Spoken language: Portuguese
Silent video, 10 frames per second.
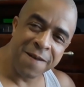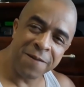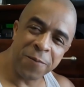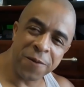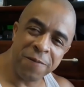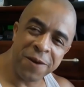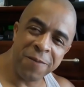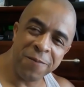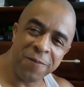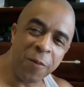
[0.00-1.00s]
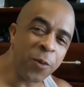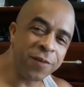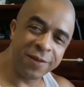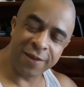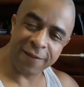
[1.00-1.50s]
Vamos que vamos. Vamos
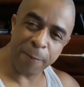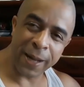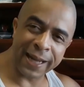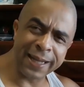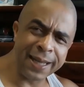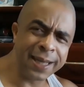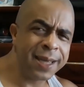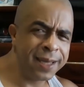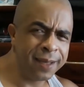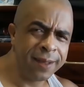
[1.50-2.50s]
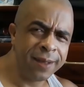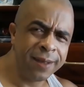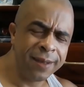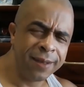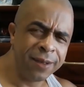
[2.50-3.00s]
assistir essa parada aí que
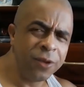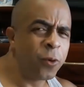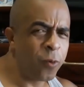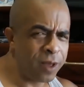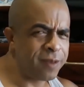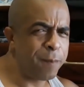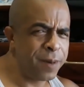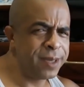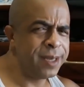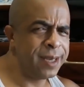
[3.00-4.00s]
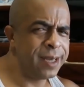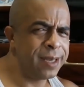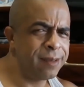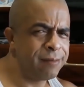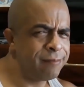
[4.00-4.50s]
eu quase apanhei, hein?
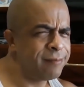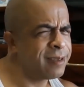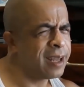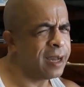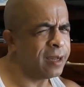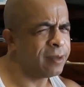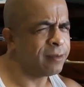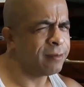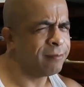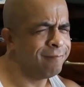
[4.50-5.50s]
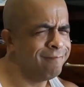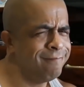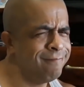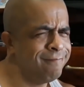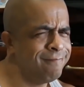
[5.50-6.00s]
Será? Hum...